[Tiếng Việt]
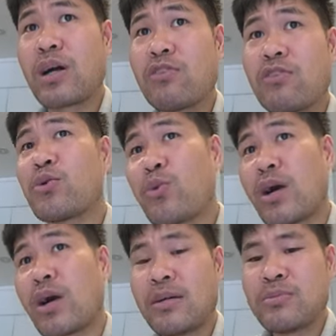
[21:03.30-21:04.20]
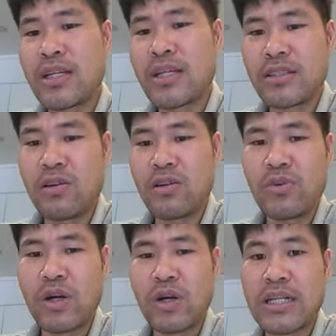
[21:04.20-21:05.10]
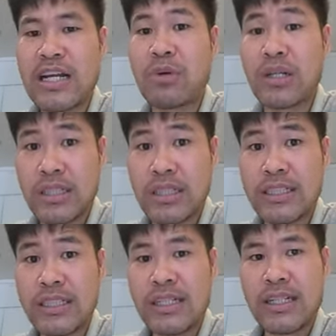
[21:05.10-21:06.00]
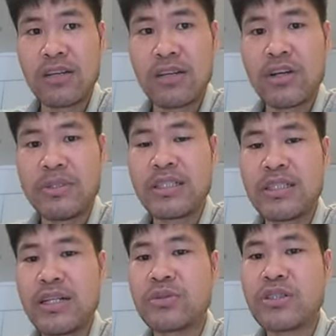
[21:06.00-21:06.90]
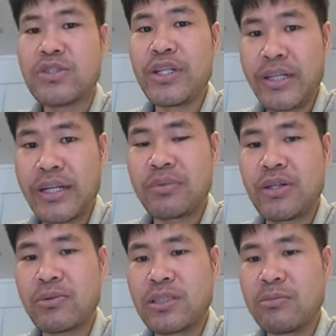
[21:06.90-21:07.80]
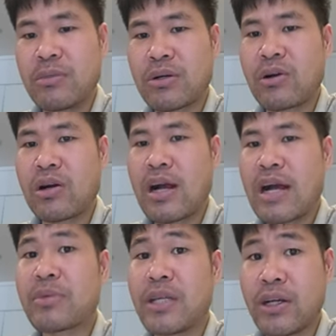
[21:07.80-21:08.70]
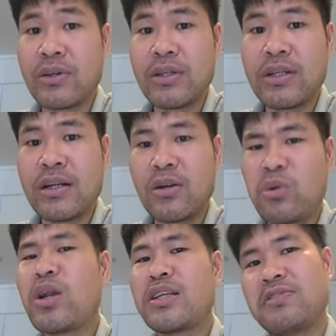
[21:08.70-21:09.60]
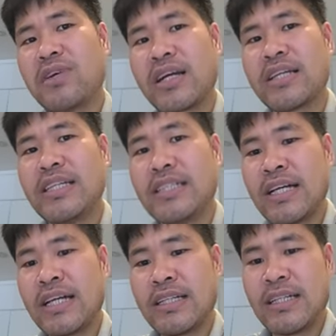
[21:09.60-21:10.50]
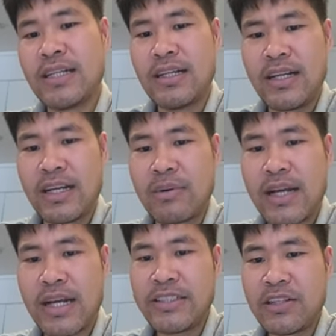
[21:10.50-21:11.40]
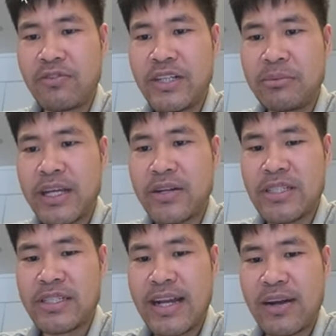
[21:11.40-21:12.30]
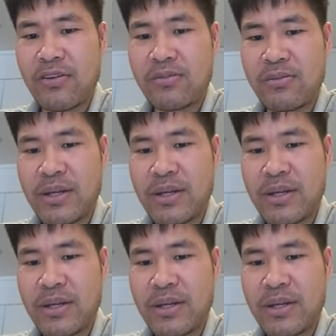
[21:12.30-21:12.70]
vội quá đâm ra nó không phù hợp tất cả mọi người Đấy, nó phù hợp với những người đầu tư chuyên nghiệp đầu tư mà có am hiểu luôn là như vậy anh chị nhé hẹn gặp lại anh chị trong video tiếp theo xin chào bài còn